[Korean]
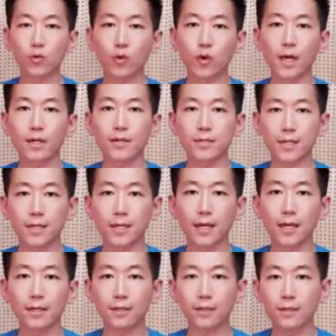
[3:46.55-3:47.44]
동안
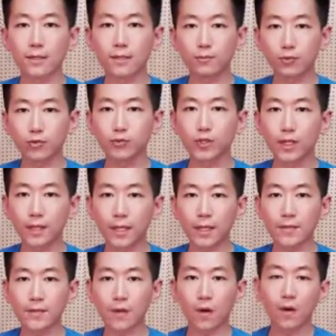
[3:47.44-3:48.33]
제가 그 부분에
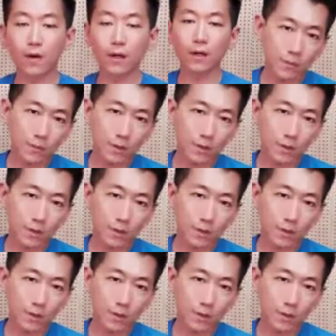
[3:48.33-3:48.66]
대해서